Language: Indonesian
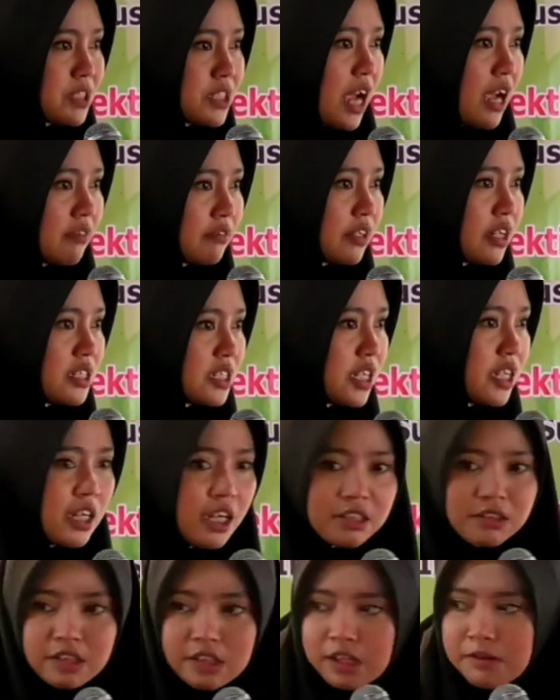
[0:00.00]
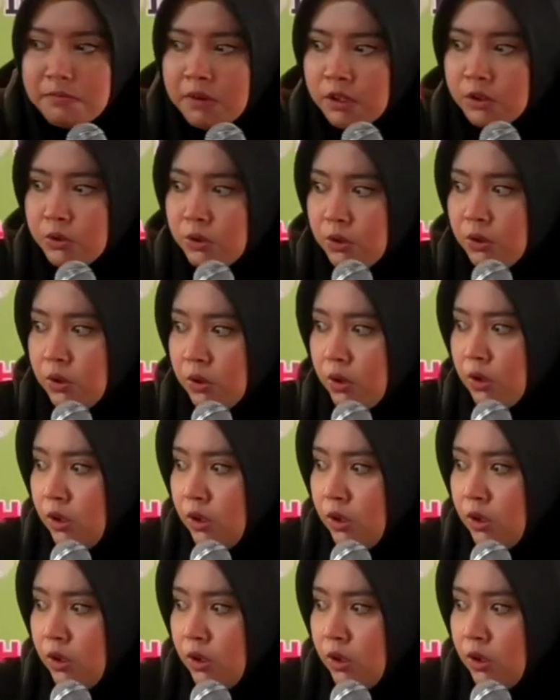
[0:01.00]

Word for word: pesantren saya nggak terima tuh